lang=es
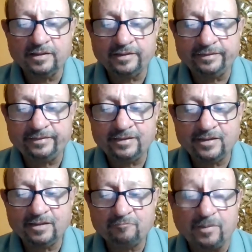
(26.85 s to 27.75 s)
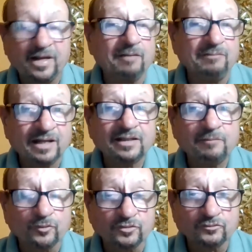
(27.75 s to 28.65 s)
eh, para hablar
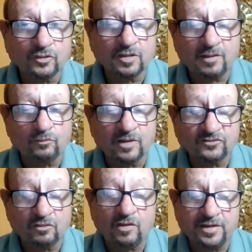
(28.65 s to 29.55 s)
del proceso de vacunación.